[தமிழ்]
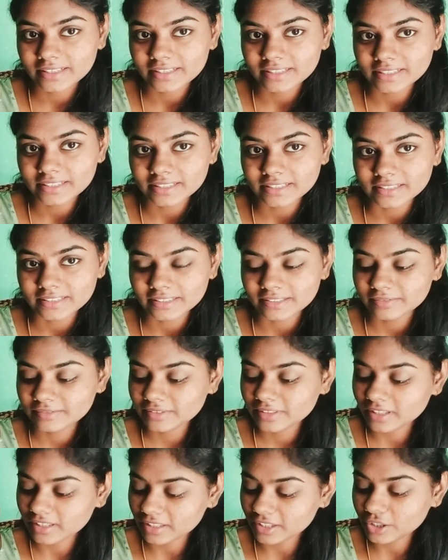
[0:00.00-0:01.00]
அடுத்து
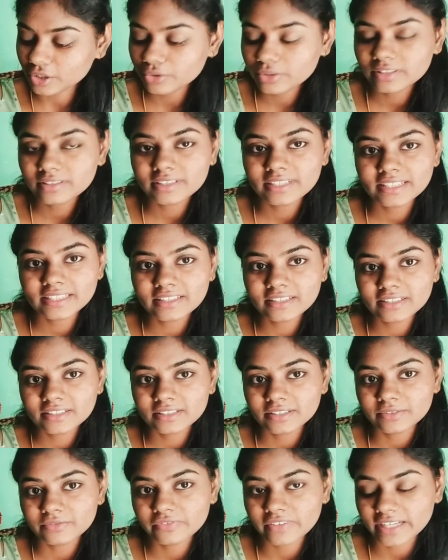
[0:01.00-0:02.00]
அதான் டூ தேர்ட்டி
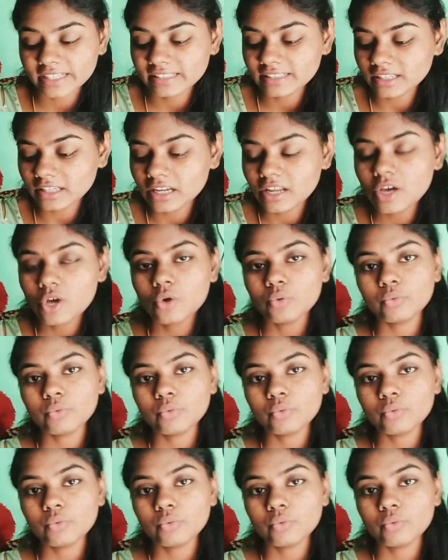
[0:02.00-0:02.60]
தான் ஃபைனல்